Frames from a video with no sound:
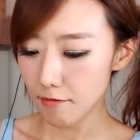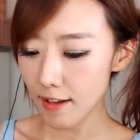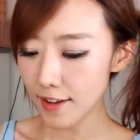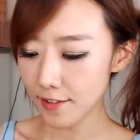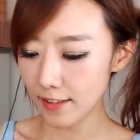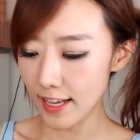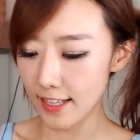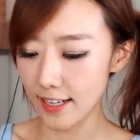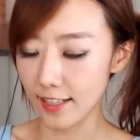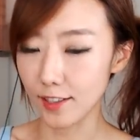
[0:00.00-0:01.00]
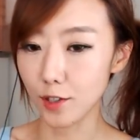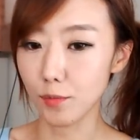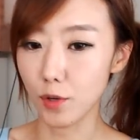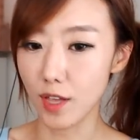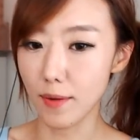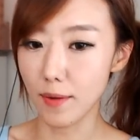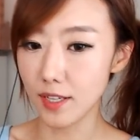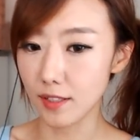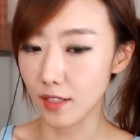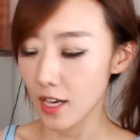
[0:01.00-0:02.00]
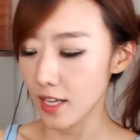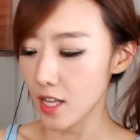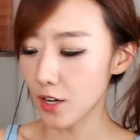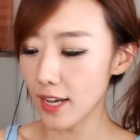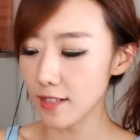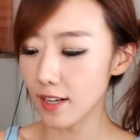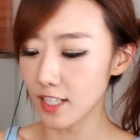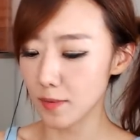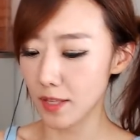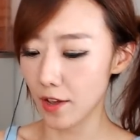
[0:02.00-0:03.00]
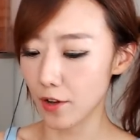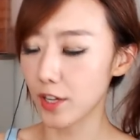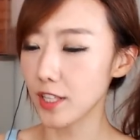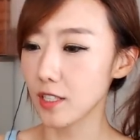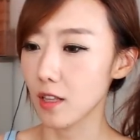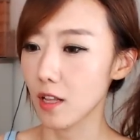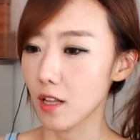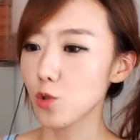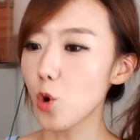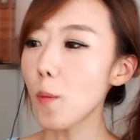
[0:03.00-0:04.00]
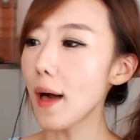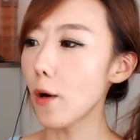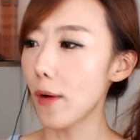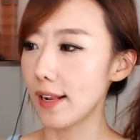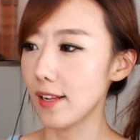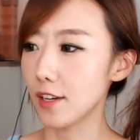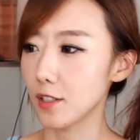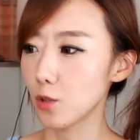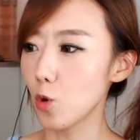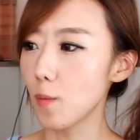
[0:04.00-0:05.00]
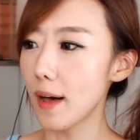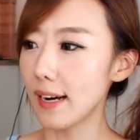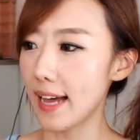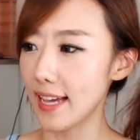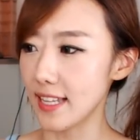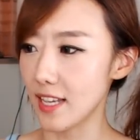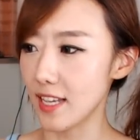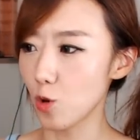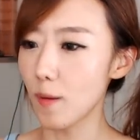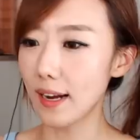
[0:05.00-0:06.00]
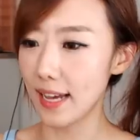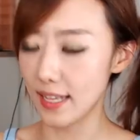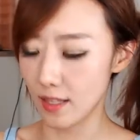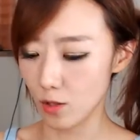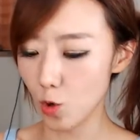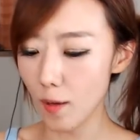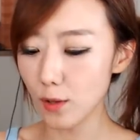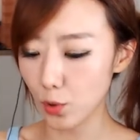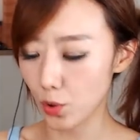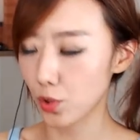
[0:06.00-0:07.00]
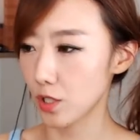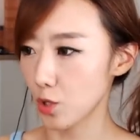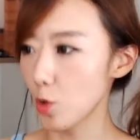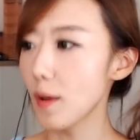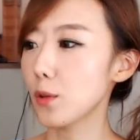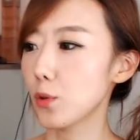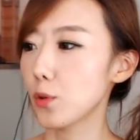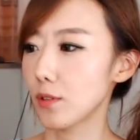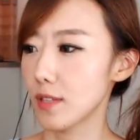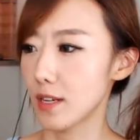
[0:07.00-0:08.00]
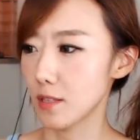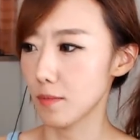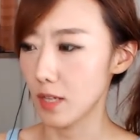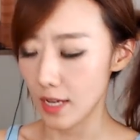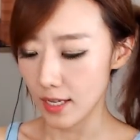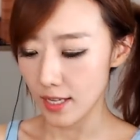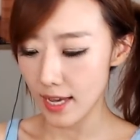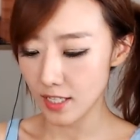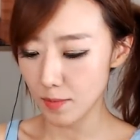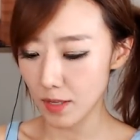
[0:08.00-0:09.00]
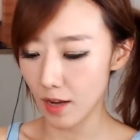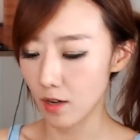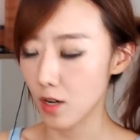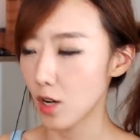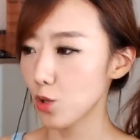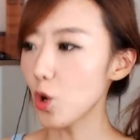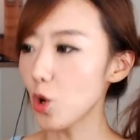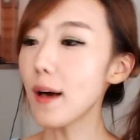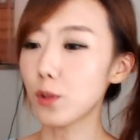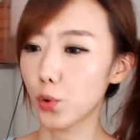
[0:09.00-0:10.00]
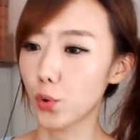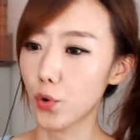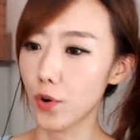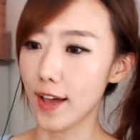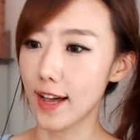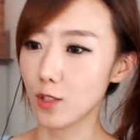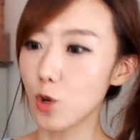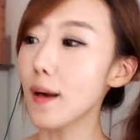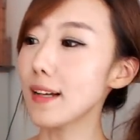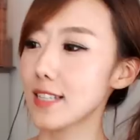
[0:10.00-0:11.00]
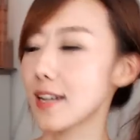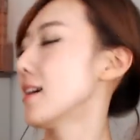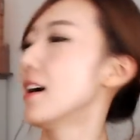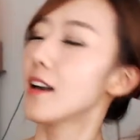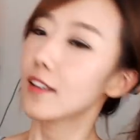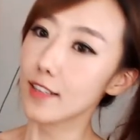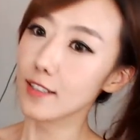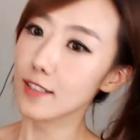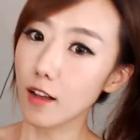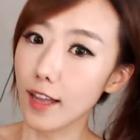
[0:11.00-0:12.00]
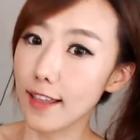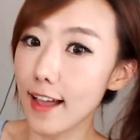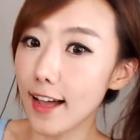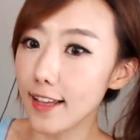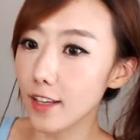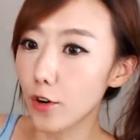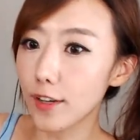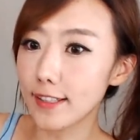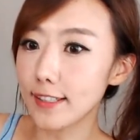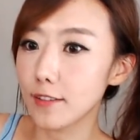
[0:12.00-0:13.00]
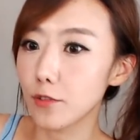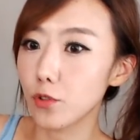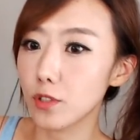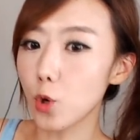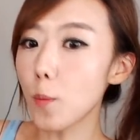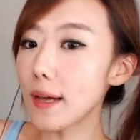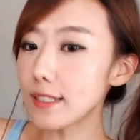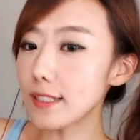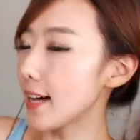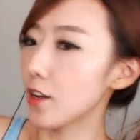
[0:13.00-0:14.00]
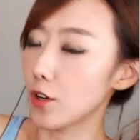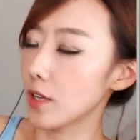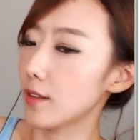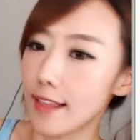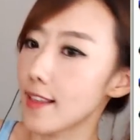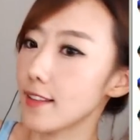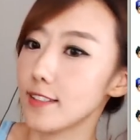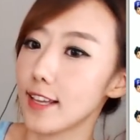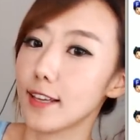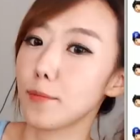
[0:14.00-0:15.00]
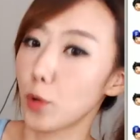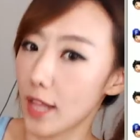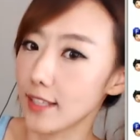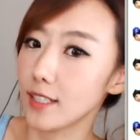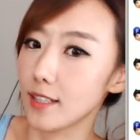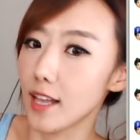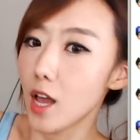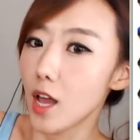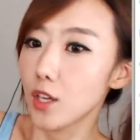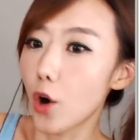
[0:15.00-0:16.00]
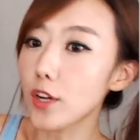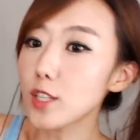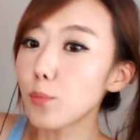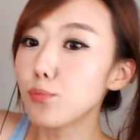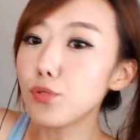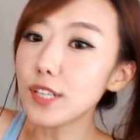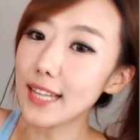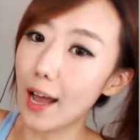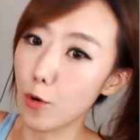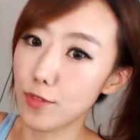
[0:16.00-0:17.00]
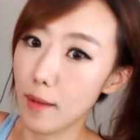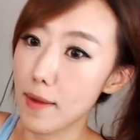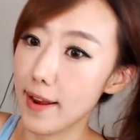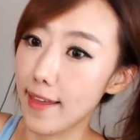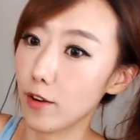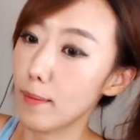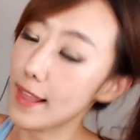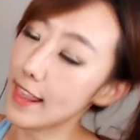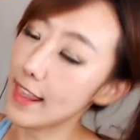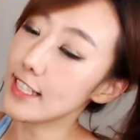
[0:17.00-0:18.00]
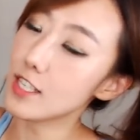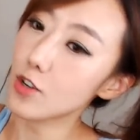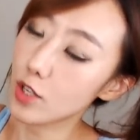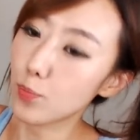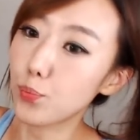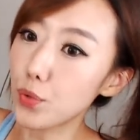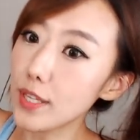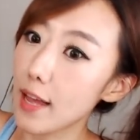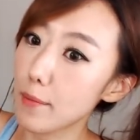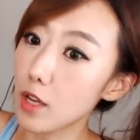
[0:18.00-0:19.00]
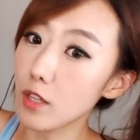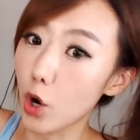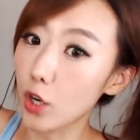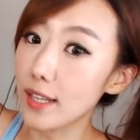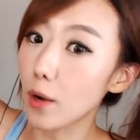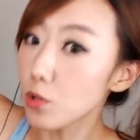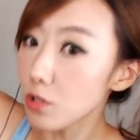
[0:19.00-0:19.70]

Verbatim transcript: 파이어 레인이라는건 뭐냐면은 이렇게 해석하시면 돼요. 여기는 소방 관련 소방 라인이에요. 소방 라인, 소방 도로 그렇죠? 소방 도로라고 이상하죠. 이해하시면 돼요. 소방도로 인 거야. 소방차. 그래서 게다가 여기는 소방차가 여기 된다는 얘기보다는 여기서 물이 나온단 말이에요. 만약 이 지역에서 불이 나면 여기다